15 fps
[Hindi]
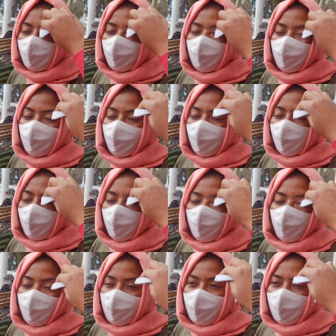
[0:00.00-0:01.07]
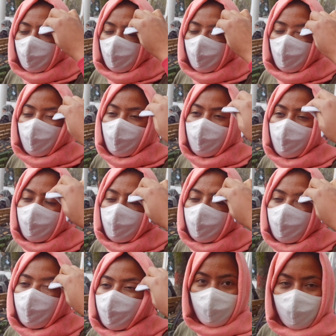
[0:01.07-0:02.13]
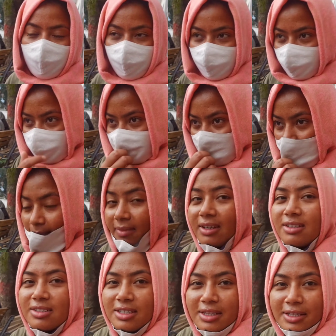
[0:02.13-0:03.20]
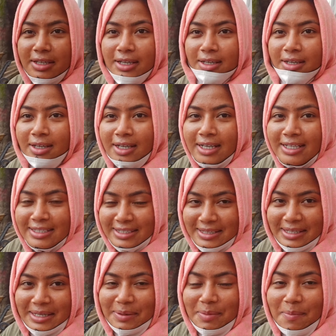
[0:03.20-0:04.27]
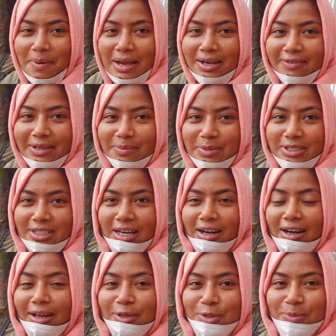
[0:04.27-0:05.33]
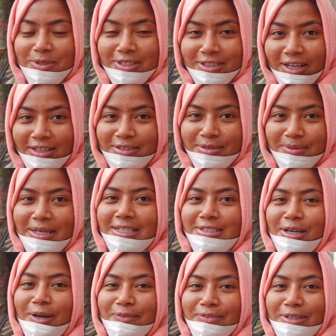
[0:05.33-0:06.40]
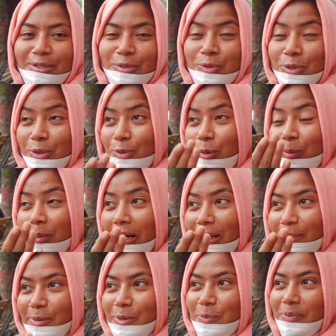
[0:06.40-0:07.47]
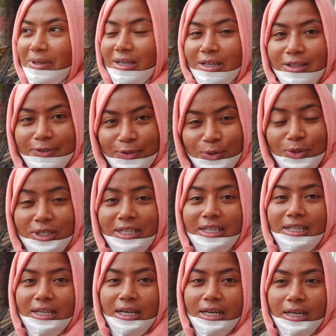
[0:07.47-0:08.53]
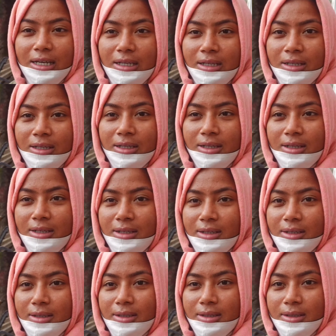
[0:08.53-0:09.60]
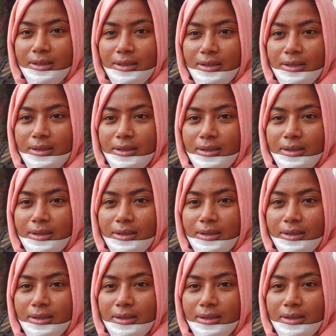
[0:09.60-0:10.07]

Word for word: बंद करती तो लोगों को देख रही है फिर से लगेगा ज़िंदगी में पहली बार मस्कारा लगे उसको दस बार साफ कर चुकी हूँ बार बार ऊपर लग रहा है सूख ही नहीं रहा यार फूकती हूँ रुक